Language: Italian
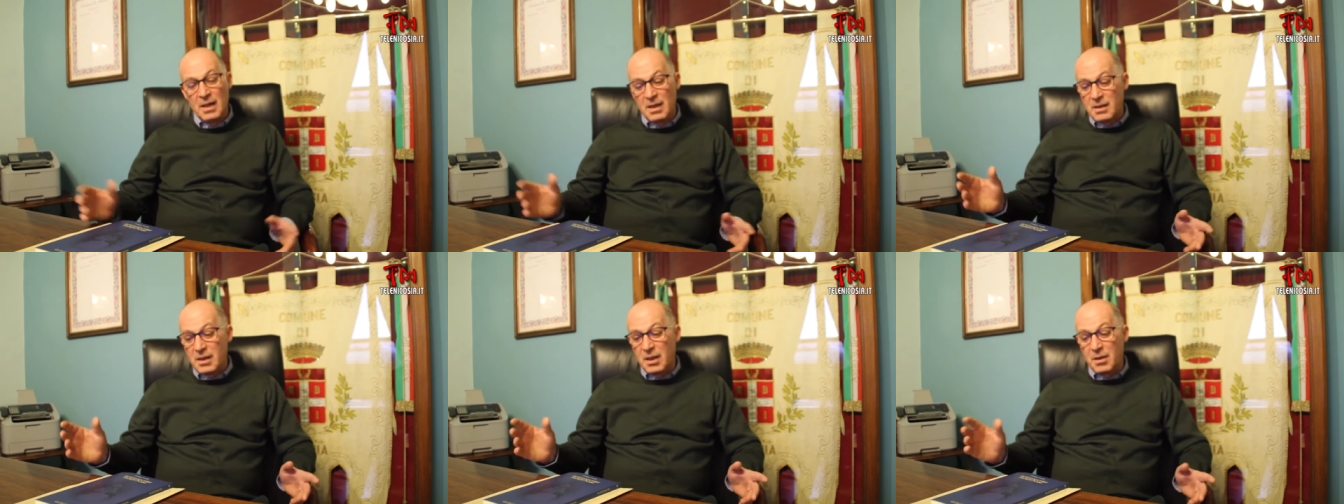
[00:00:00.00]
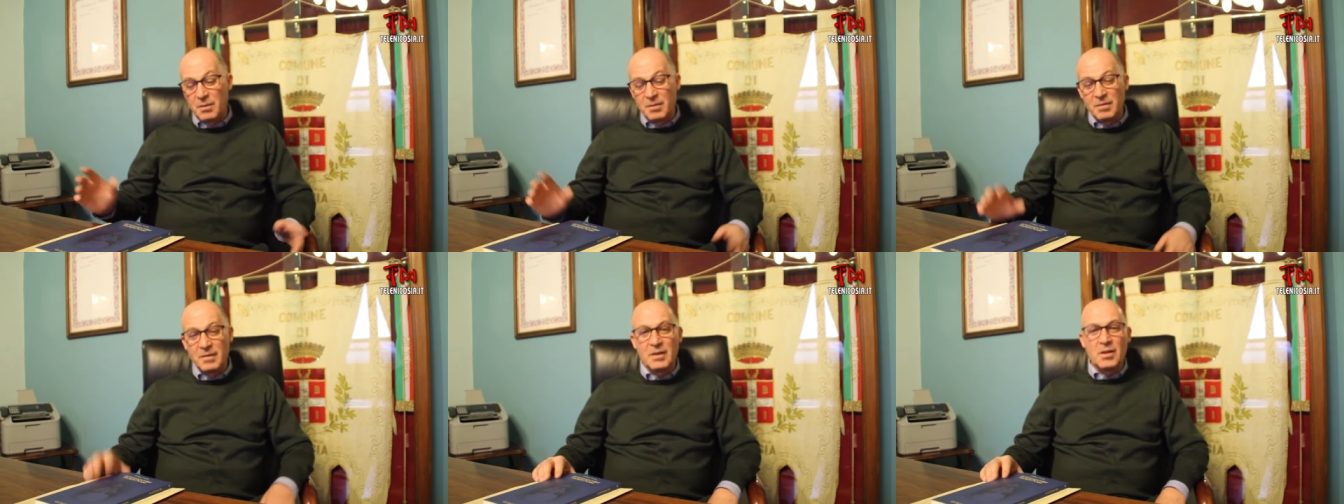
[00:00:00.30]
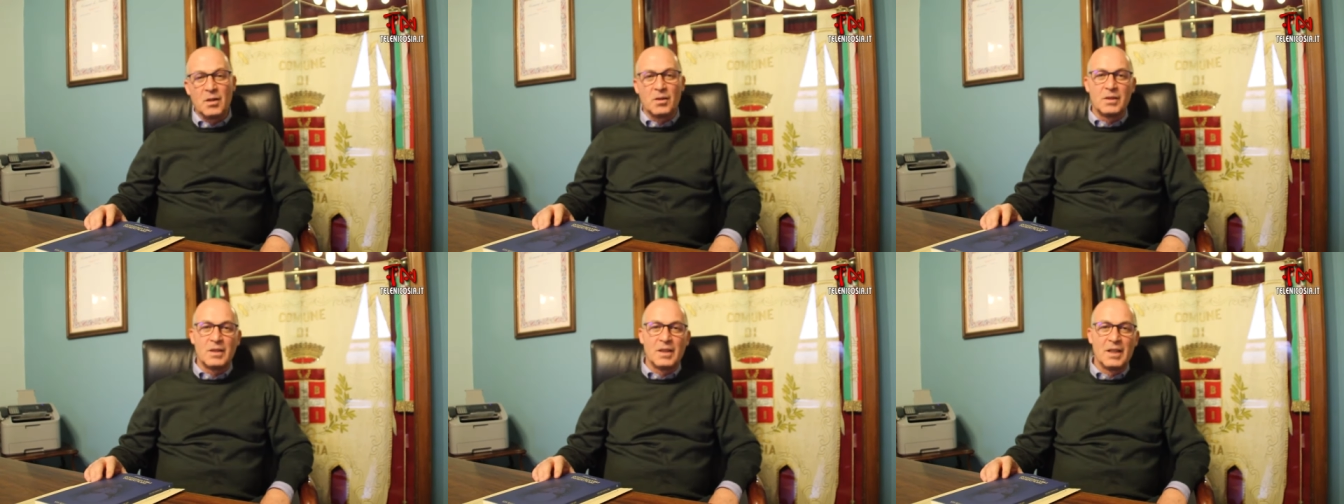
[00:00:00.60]
Sì,
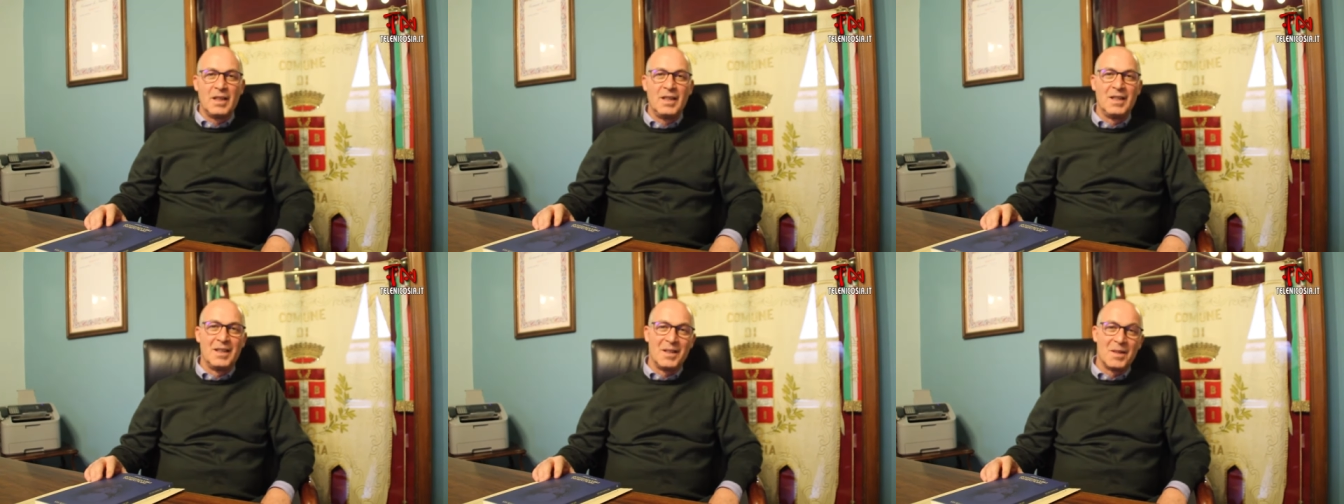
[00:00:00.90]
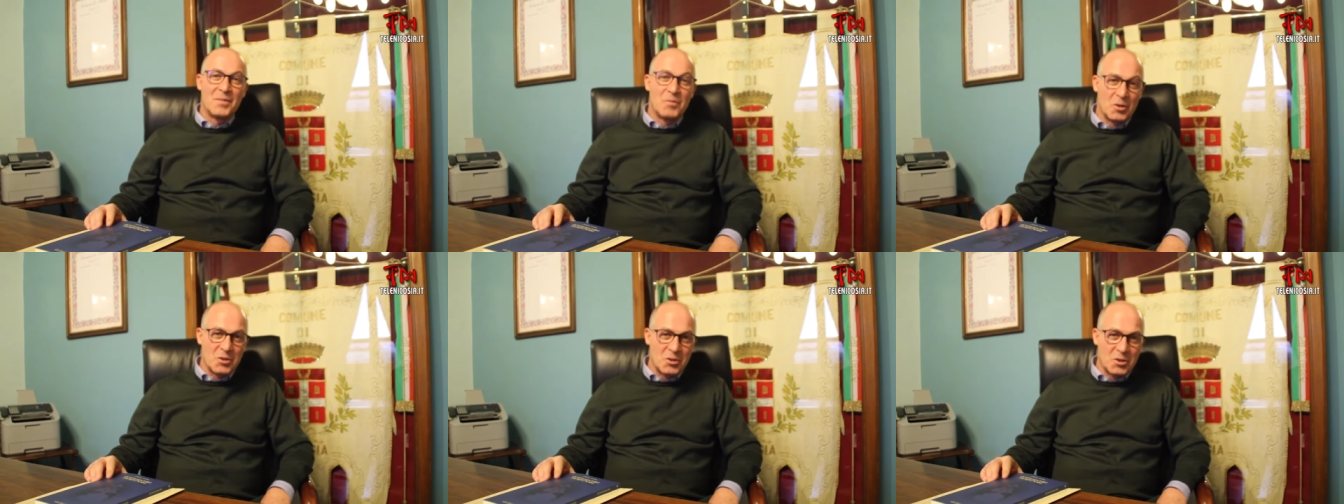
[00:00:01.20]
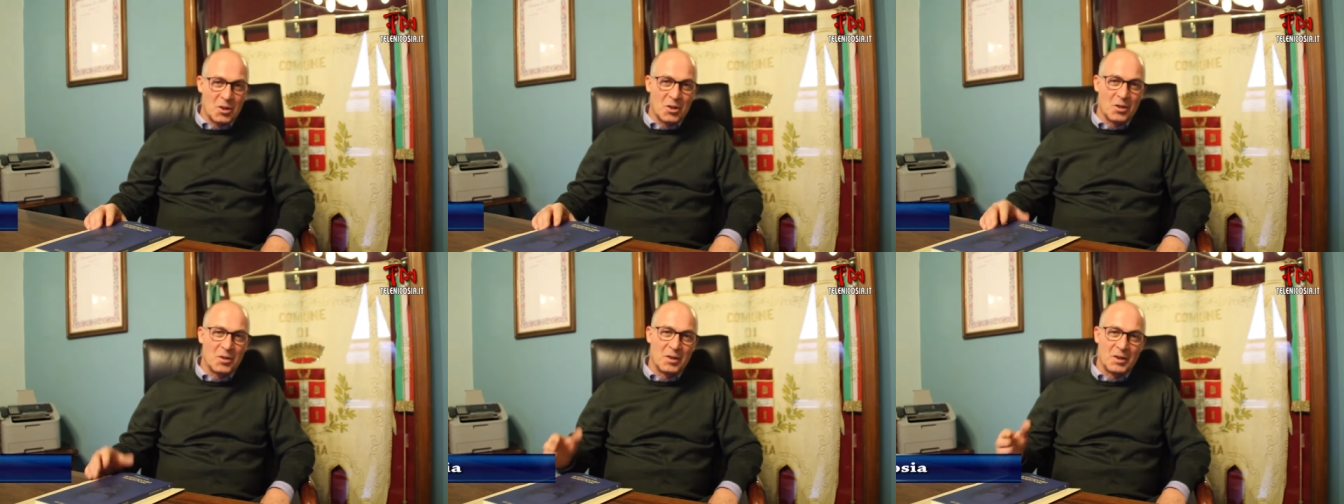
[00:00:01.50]
non, eh,
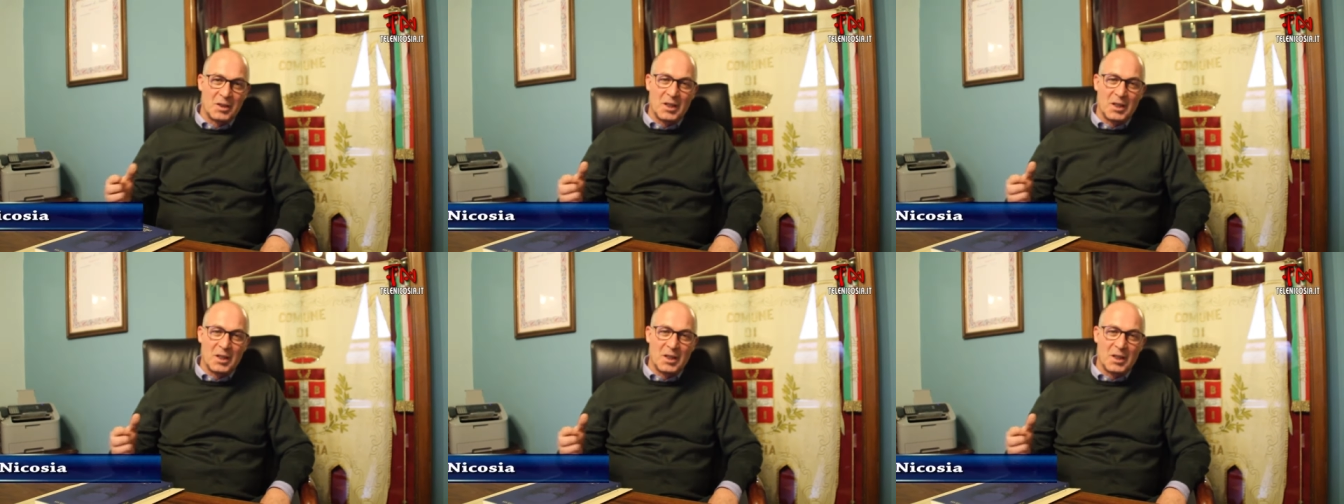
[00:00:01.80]
buongiorno,